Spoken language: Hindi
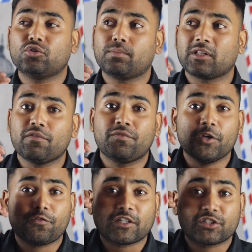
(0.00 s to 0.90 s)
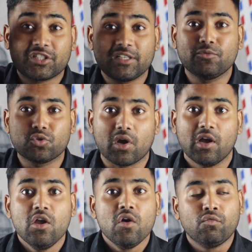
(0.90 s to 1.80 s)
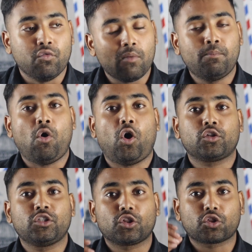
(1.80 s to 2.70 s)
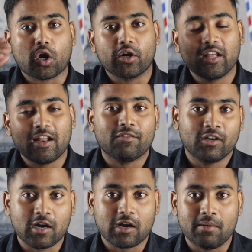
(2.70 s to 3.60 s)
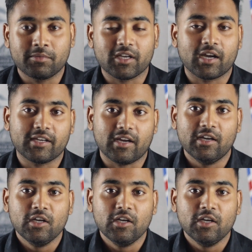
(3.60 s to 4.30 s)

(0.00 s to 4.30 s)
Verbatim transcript: का जो मतलब वी टीम जो है वो बहुत ही तगड़े लेवल का काम किया गया